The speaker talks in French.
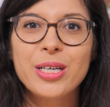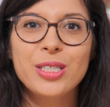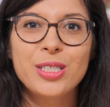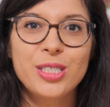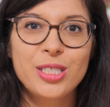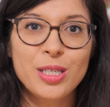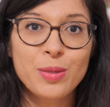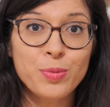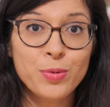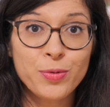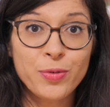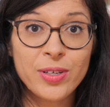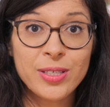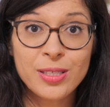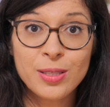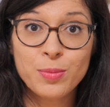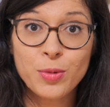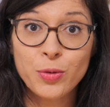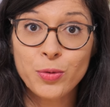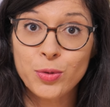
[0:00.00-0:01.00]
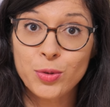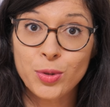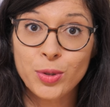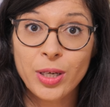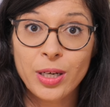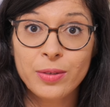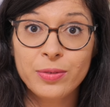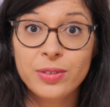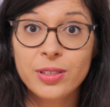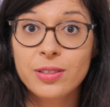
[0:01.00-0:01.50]
J'ai pu facilement
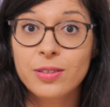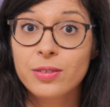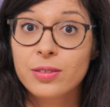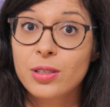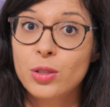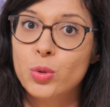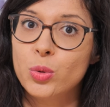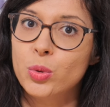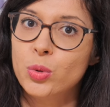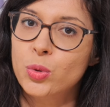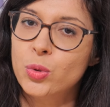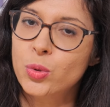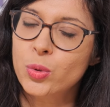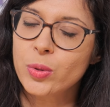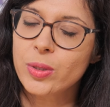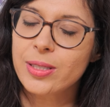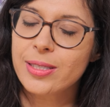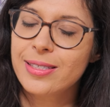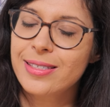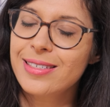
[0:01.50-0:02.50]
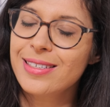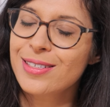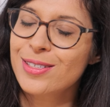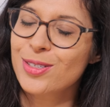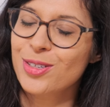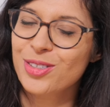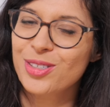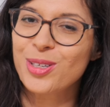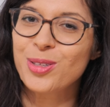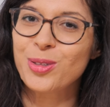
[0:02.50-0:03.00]
photographier dans des lieux touristiques
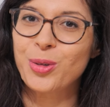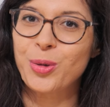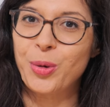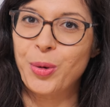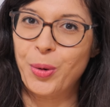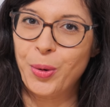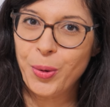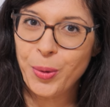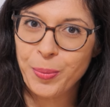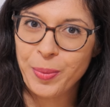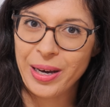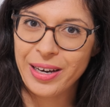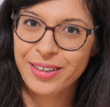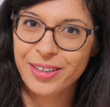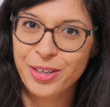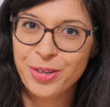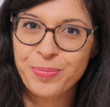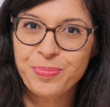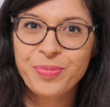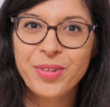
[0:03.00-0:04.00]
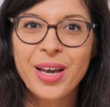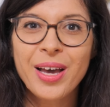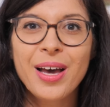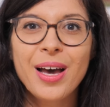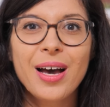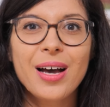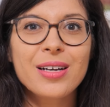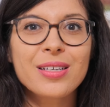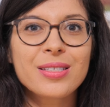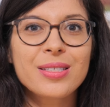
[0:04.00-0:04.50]
sans être remarqué.
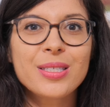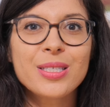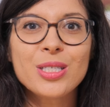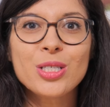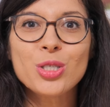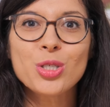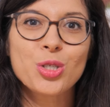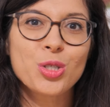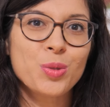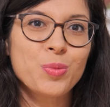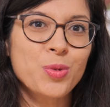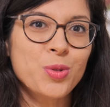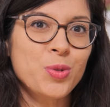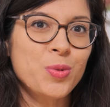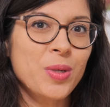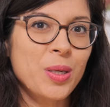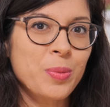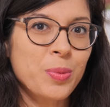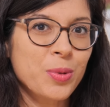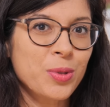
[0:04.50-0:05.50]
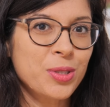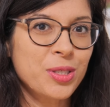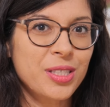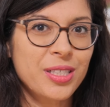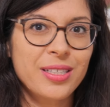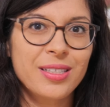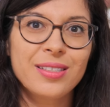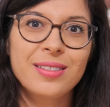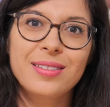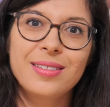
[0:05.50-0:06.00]
Ainsi, je me suis
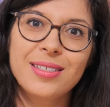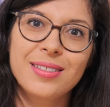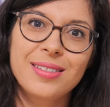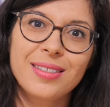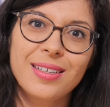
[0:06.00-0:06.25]
approchée des